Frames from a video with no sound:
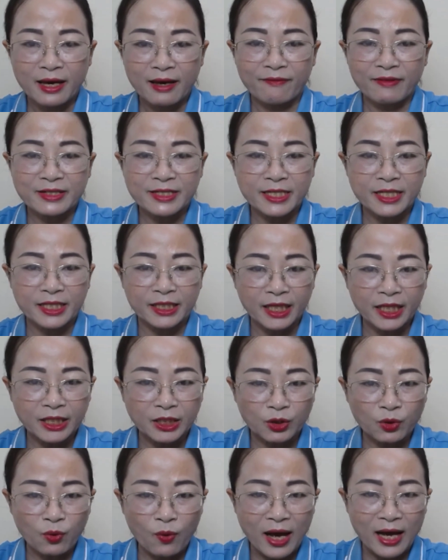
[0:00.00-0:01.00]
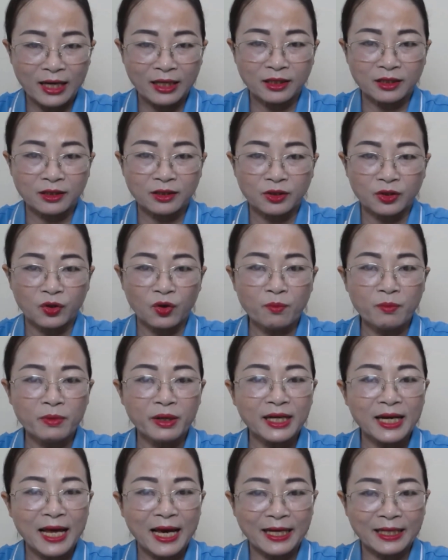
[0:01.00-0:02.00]
và chỉ thỉnh thoảng nó
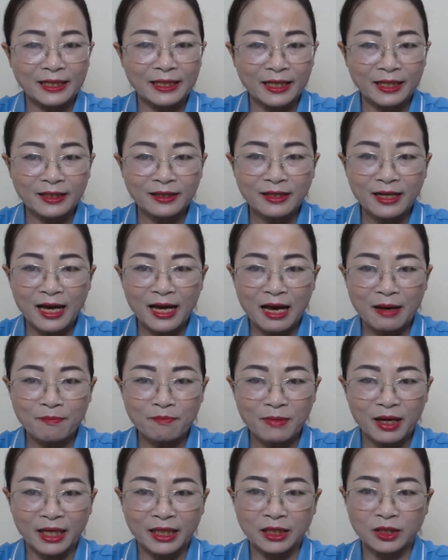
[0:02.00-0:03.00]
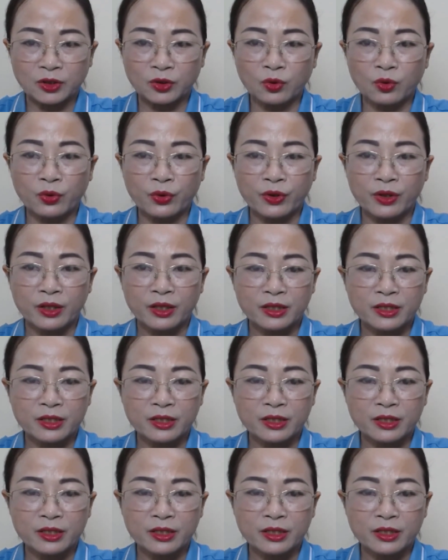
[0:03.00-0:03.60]
mới lại đến ám ảnh tôi